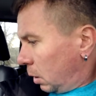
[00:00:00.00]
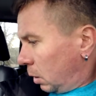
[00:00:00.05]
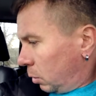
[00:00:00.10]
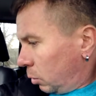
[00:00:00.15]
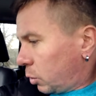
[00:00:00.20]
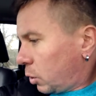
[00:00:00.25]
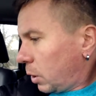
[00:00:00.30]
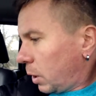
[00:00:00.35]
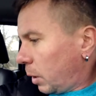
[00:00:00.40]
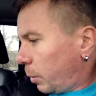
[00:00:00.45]

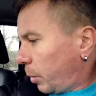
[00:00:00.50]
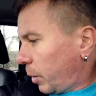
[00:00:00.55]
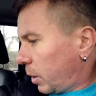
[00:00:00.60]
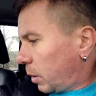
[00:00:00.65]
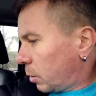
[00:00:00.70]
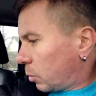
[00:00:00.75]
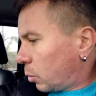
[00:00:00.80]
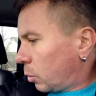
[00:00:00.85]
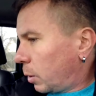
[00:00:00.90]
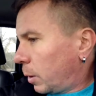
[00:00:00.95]
Лучше я
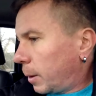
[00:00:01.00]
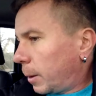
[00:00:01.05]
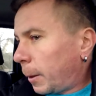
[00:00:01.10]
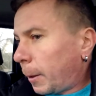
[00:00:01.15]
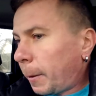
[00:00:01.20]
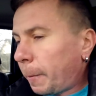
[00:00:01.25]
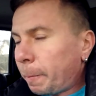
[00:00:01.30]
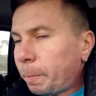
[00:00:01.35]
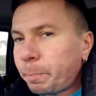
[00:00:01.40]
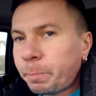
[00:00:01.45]
поеду.
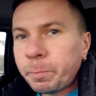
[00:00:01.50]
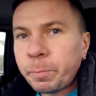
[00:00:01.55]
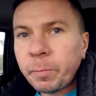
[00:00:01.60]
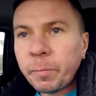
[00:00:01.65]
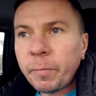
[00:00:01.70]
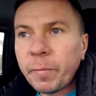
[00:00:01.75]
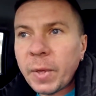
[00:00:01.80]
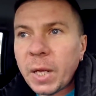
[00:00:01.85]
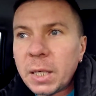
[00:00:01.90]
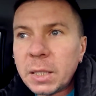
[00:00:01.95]

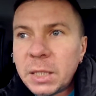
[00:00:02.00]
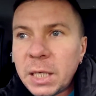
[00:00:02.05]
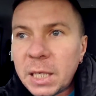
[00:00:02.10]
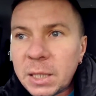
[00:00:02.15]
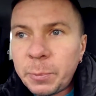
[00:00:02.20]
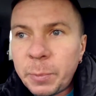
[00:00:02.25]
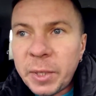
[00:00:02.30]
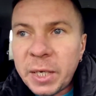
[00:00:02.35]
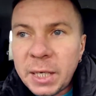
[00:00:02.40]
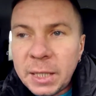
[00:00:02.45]

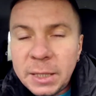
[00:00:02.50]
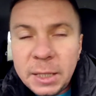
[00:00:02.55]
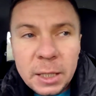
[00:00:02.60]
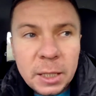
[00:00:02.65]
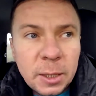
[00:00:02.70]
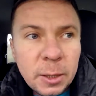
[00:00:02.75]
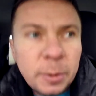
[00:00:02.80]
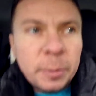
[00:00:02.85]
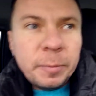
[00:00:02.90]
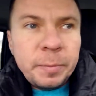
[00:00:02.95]
Сейчас
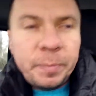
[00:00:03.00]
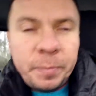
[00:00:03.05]
приходили...